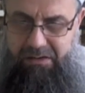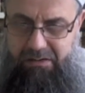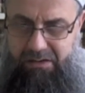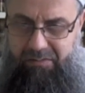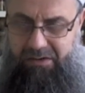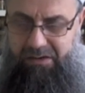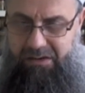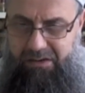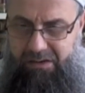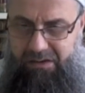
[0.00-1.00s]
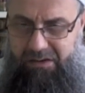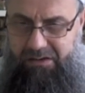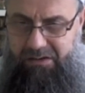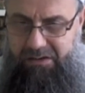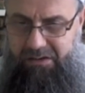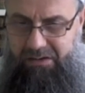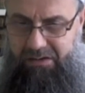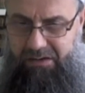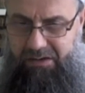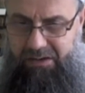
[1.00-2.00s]
Cenab-ı Hak her şey yaratıcıdır
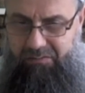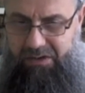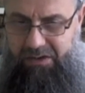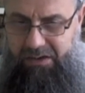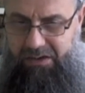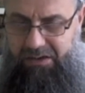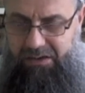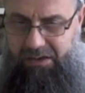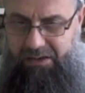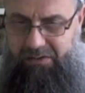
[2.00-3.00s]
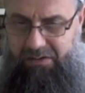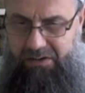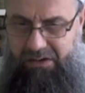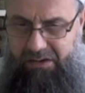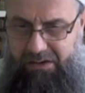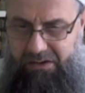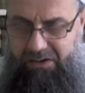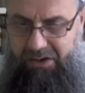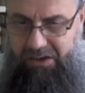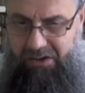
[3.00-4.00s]
Min hayrin hayırdan olan şeyler,
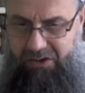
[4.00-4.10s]
şey,